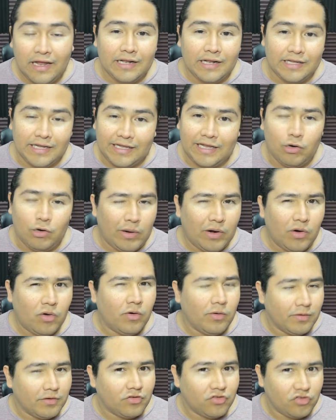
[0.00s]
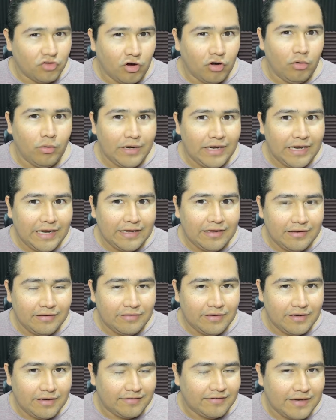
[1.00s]
desde luego, solo el
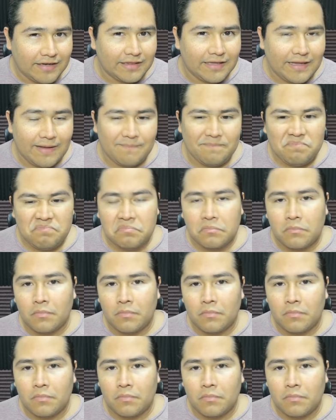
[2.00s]
Y Z